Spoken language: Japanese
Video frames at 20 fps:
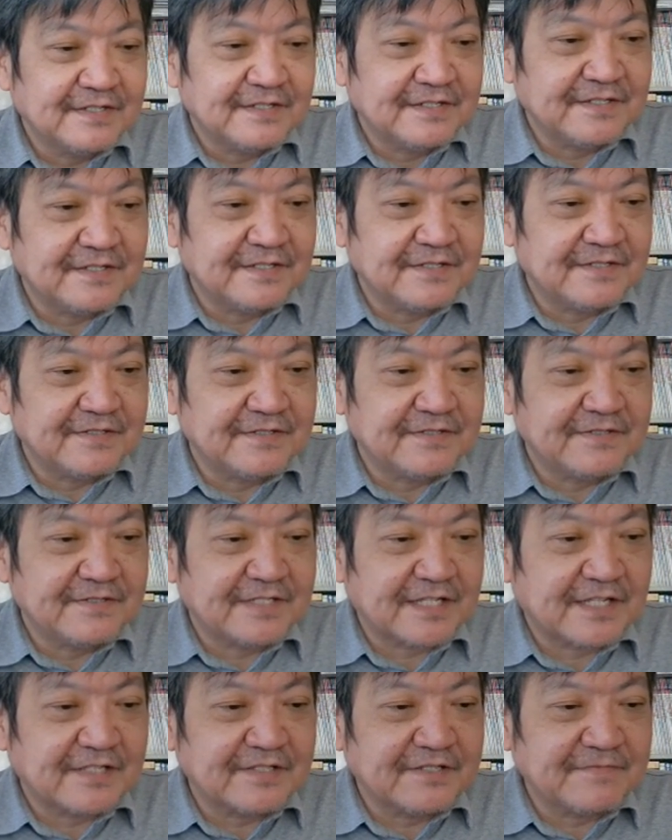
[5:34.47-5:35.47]
えー、
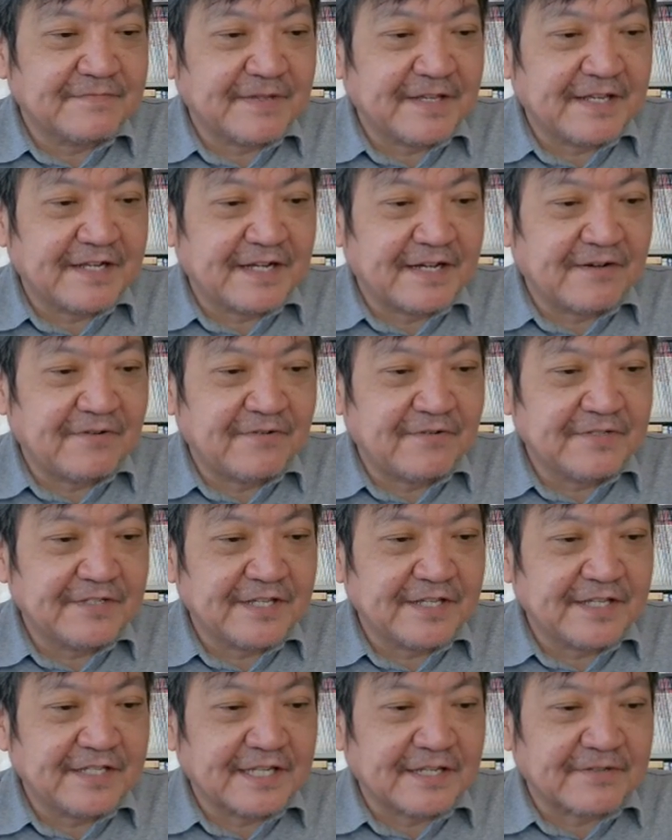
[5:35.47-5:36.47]
2つ目が宝
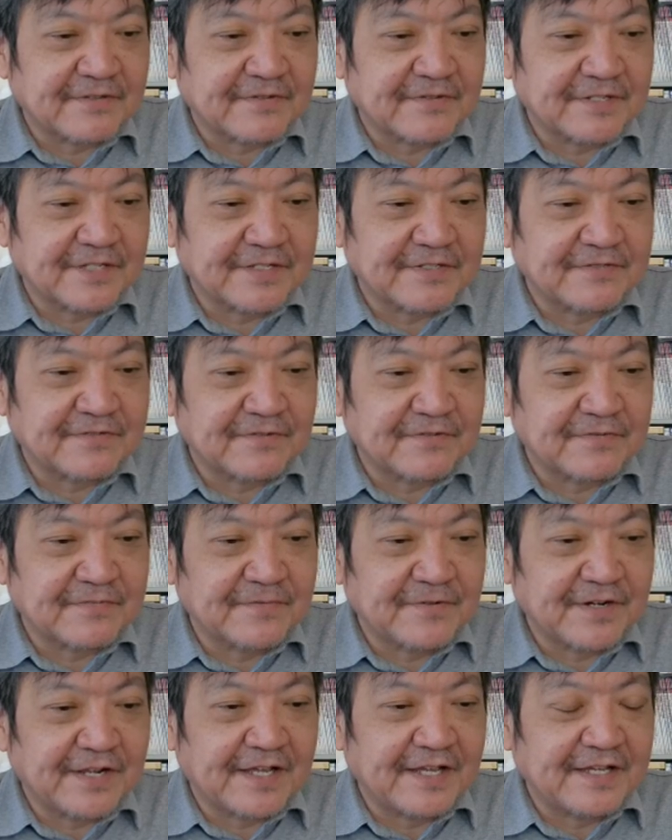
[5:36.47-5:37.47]
石などの申告
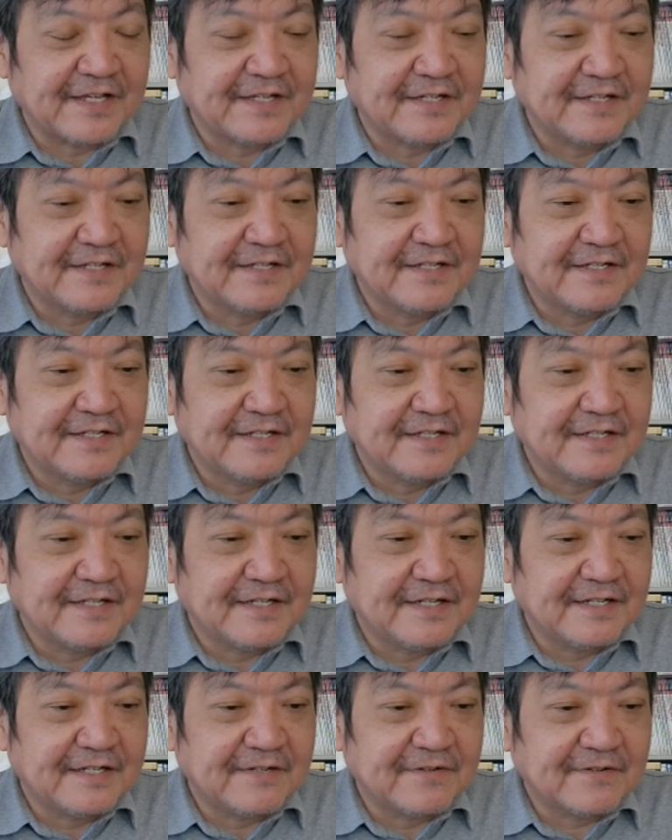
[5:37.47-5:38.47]
漏れ。
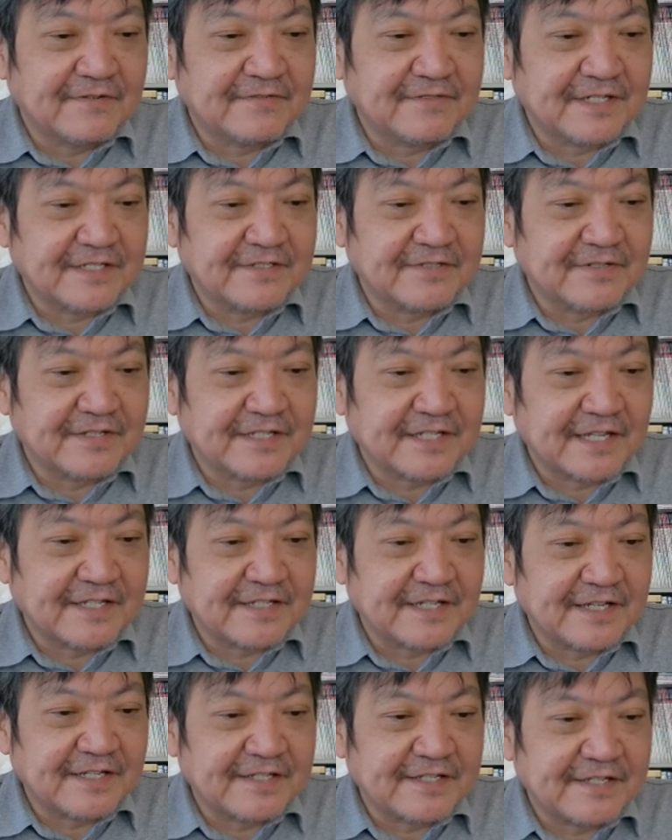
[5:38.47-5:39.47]
えー、6月の北
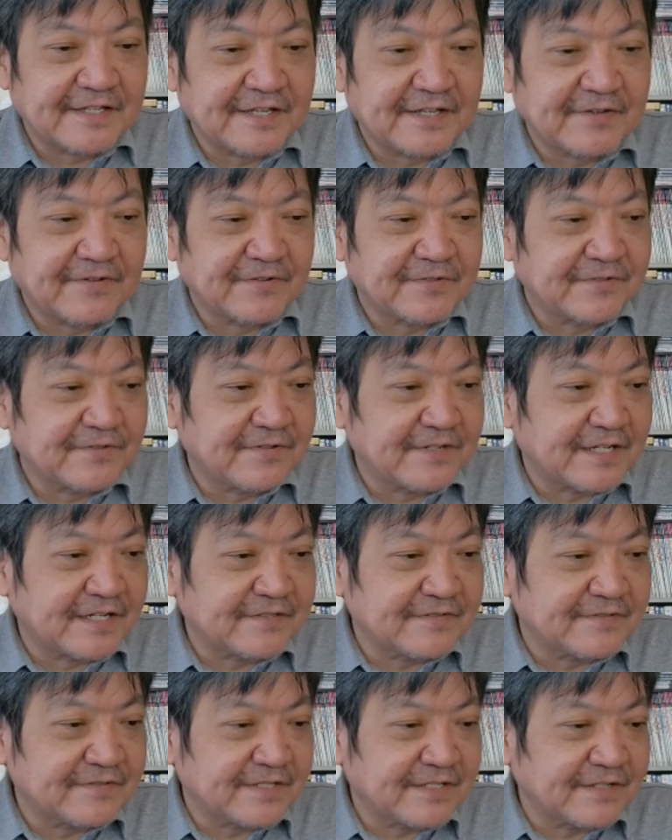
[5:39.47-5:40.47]
大西洋条
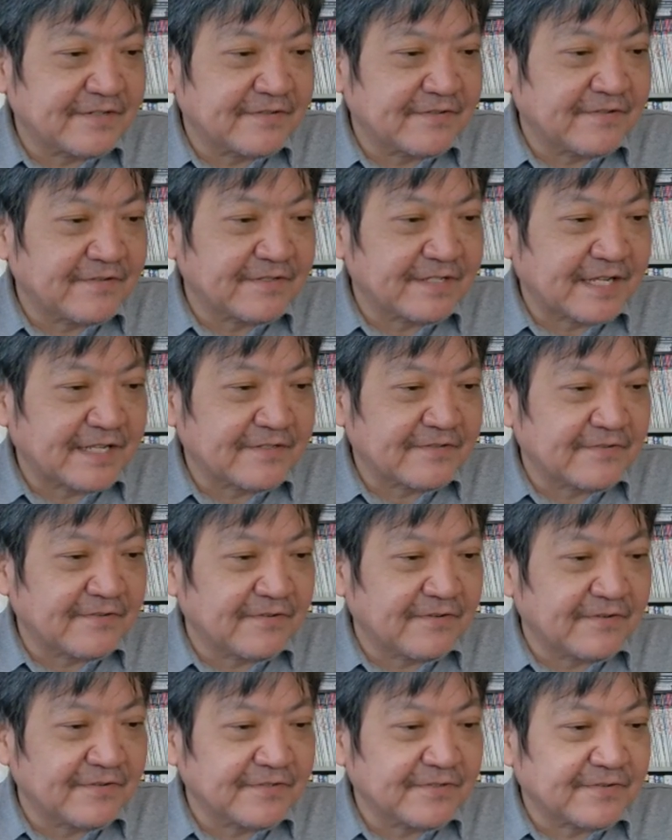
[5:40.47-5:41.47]
約機構
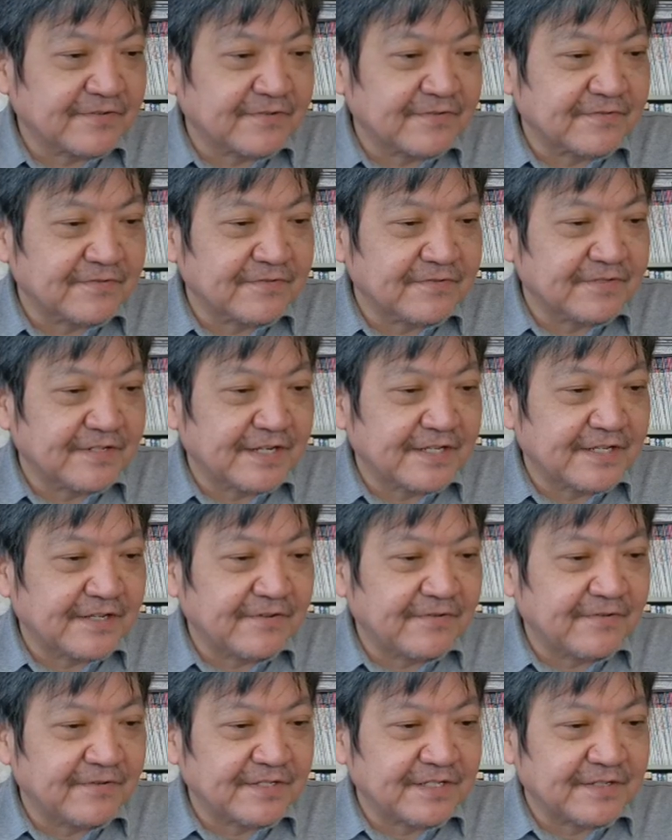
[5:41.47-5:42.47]
NATO 諸国
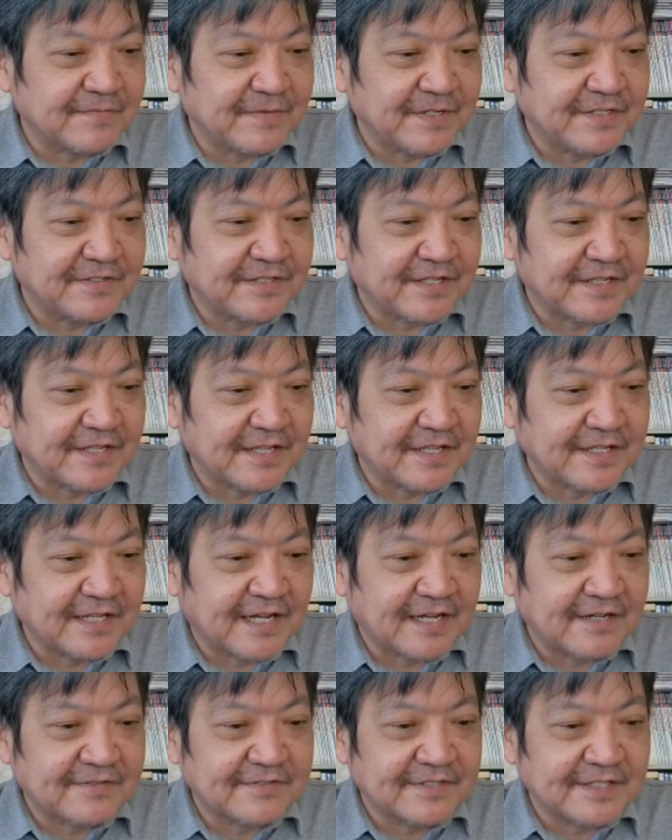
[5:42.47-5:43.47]
歴法時に身につけてい
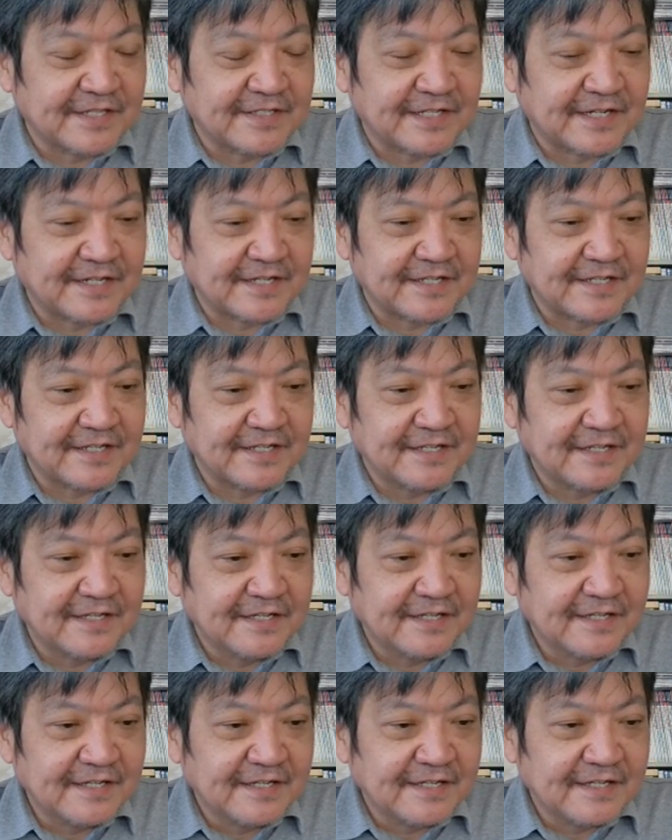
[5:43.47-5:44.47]
たアクセサリー、
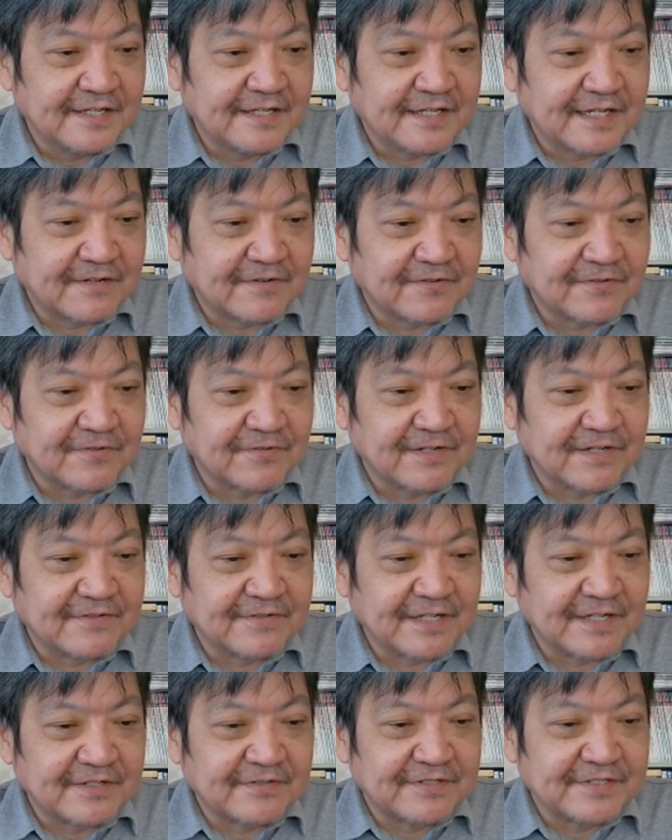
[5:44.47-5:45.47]
えー、かっこ総
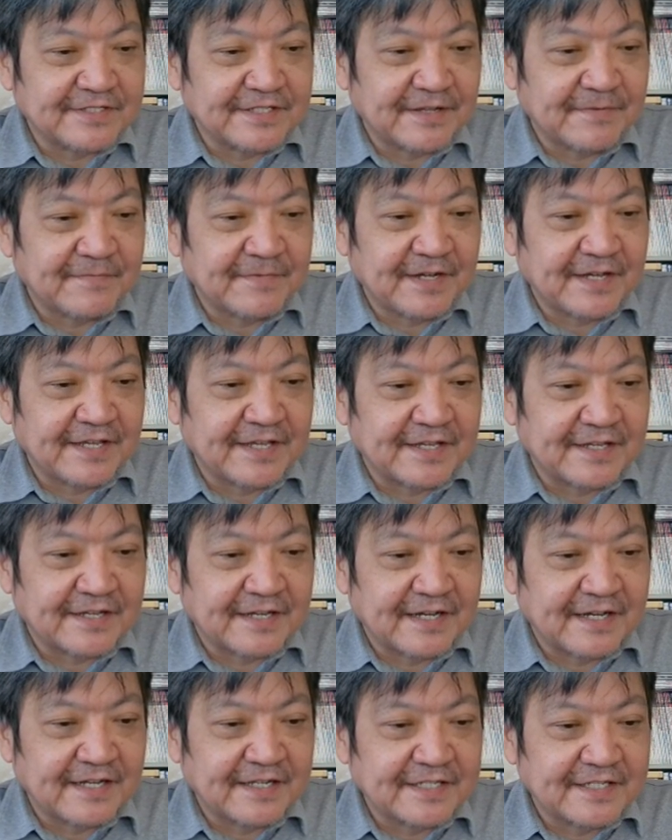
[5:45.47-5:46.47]
額約1000万円
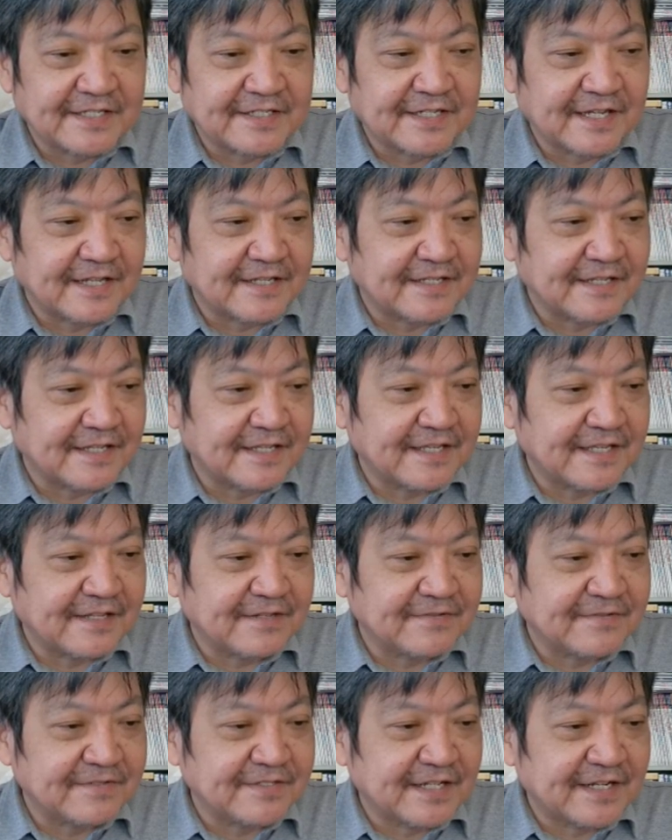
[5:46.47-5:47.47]
が資産に記
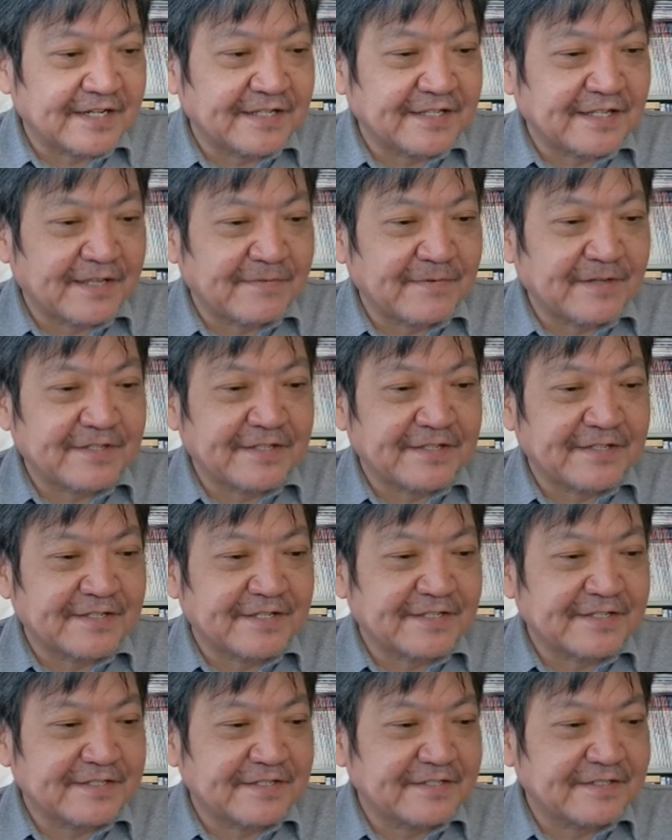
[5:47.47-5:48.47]
入されていません
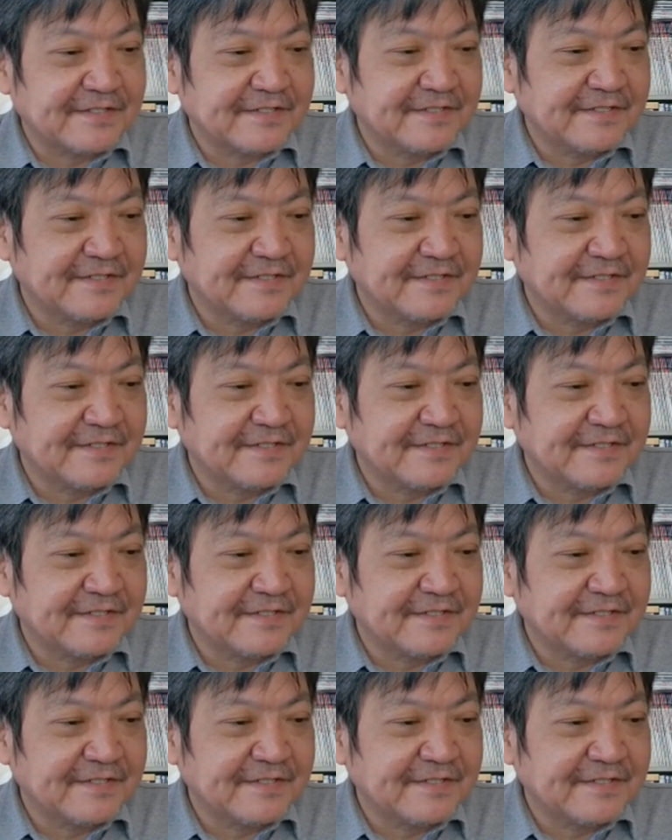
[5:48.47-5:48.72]
でし